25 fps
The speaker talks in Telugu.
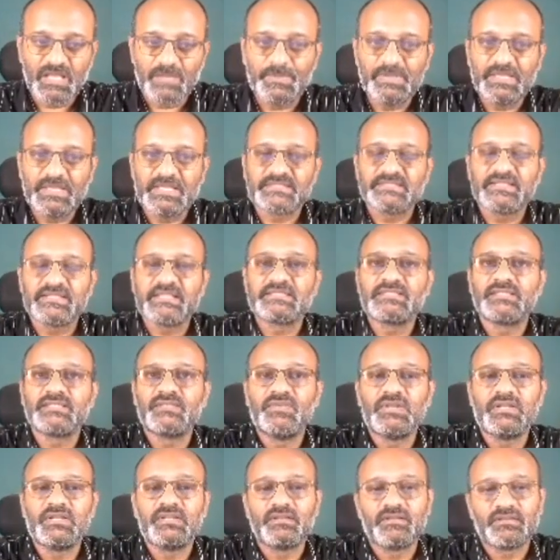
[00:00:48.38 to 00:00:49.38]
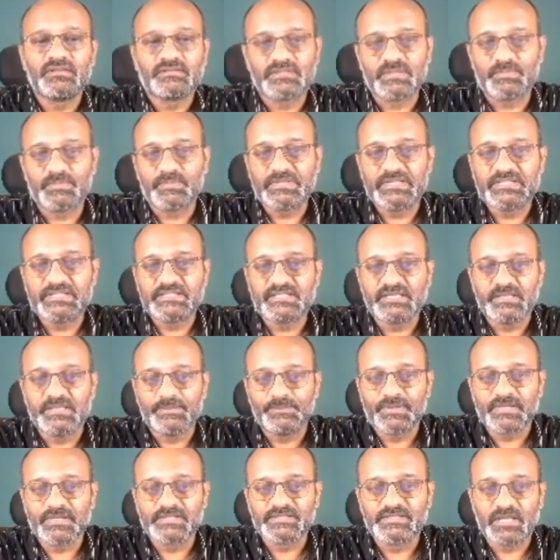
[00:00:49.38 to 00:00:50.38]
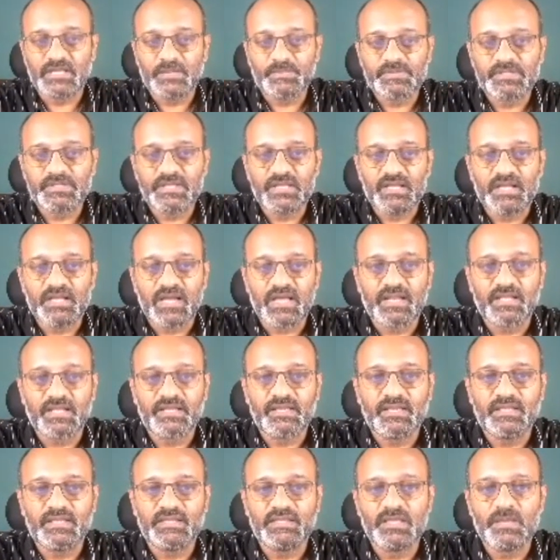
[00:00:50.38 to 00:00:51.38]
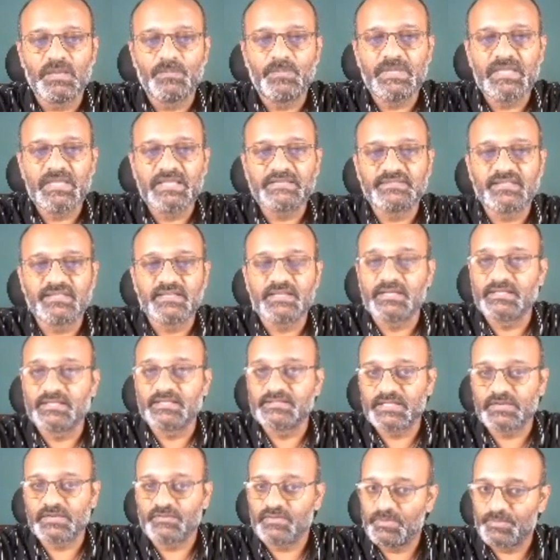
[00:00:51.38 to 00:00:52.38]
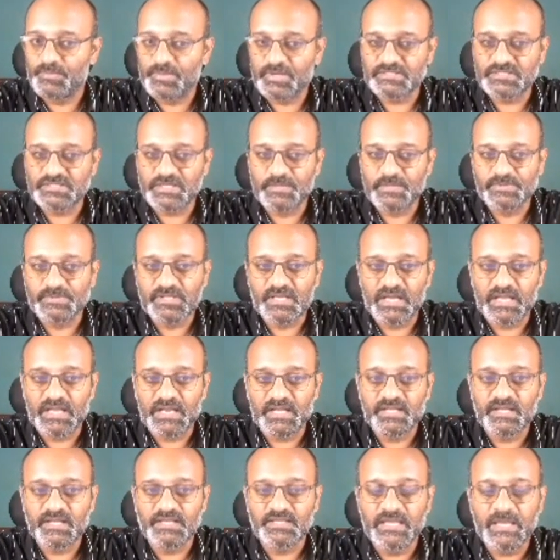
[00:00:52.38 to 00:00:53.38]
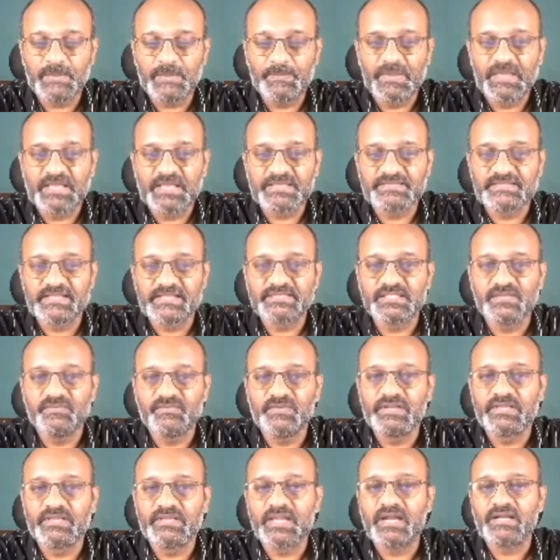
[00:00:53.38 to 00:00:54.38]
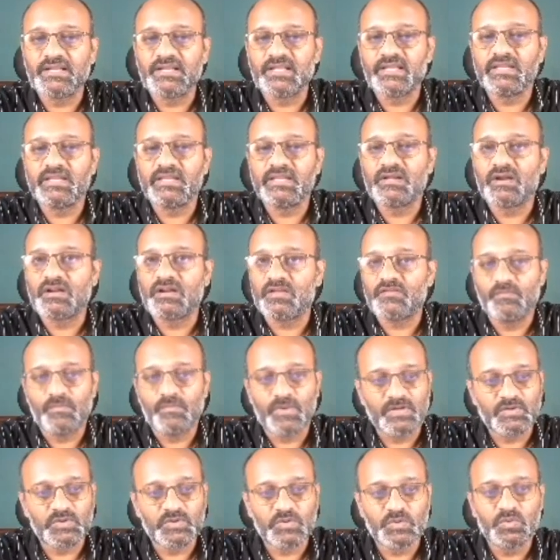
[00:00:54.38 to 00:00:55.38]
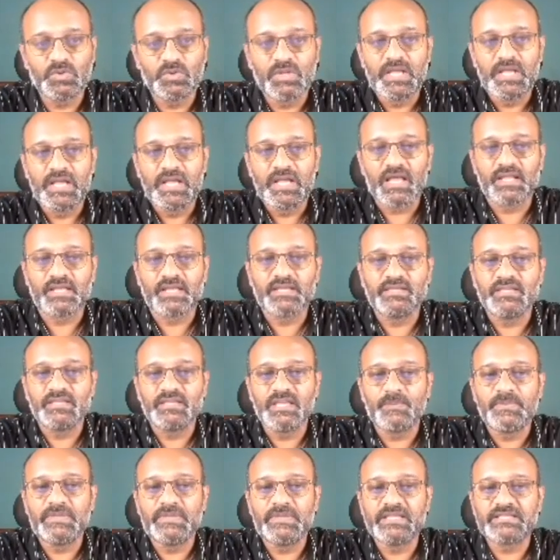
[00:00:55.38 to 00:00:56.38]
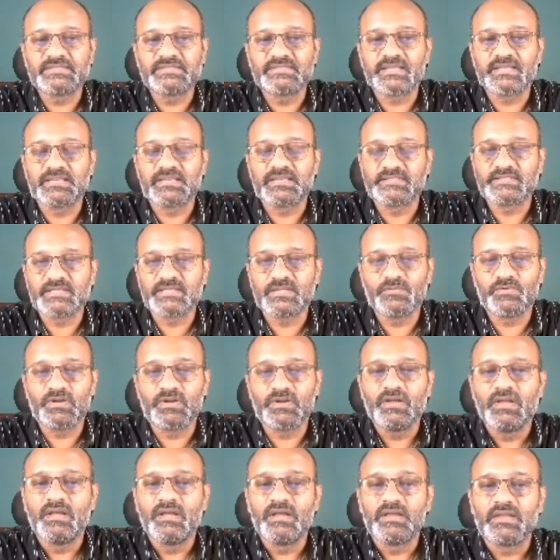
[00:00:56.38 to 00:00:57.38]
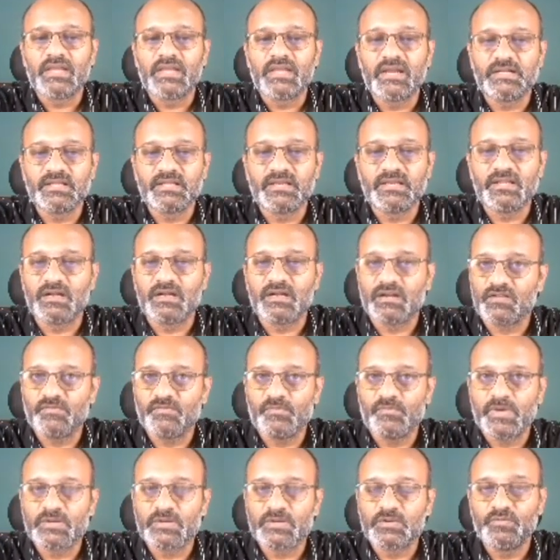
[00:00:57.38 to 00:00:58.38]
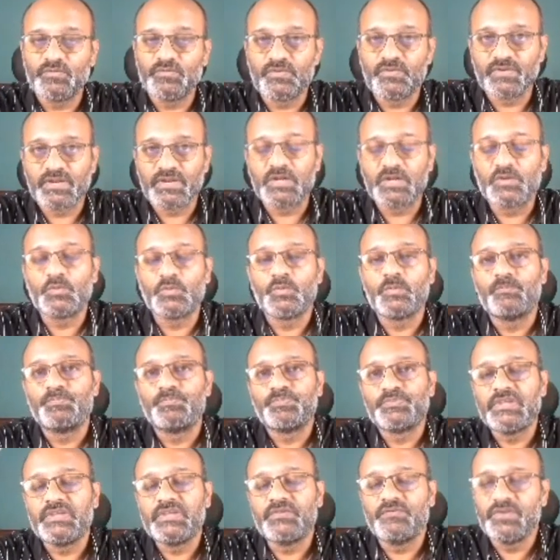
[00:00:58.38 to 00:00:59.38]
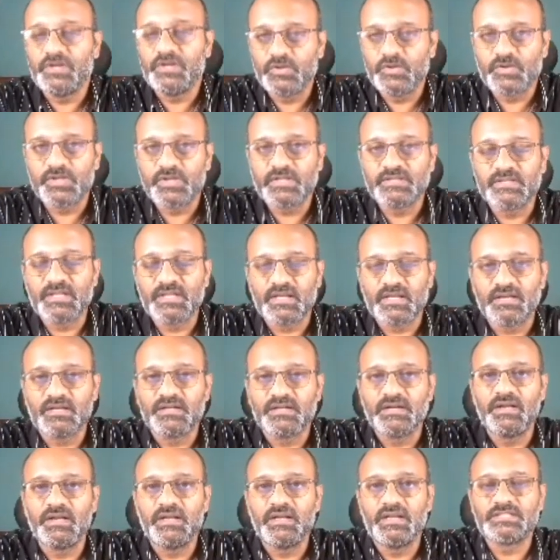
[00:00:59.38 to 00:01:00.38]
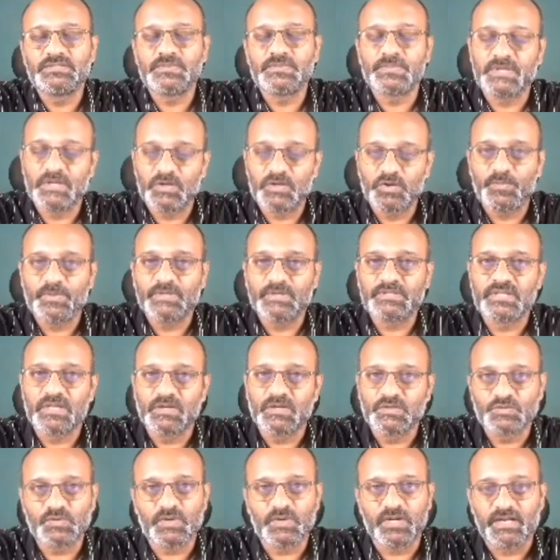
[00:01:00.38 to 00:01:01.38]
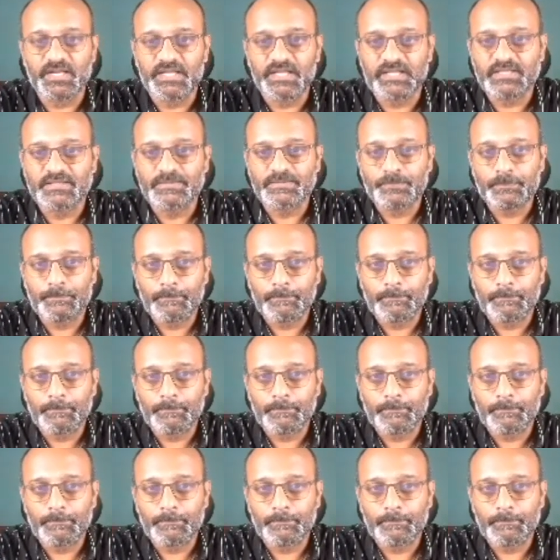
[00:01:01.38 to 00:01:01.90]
ఏపీఎస్ఏ సివిల్ సంబంధించి ఎంపిక జాబితా అలాగే ఏపీఎస్ఏ రిజర్వ్ ఎంపిక జాబితా అలాగే ఏపీఎస్ఏ సివిల్ కేటగిరీ కట్ ఆఫ్ మార్కులు అలాగే ఏపీఎస్ఏ రిజర్వ్ కేటగిరీ కట్ ఆఫ్ మార్కు వివరాలు ఈ వీడియో కింద డిస్క్రిప్షన్లో పెడతాను చూడండి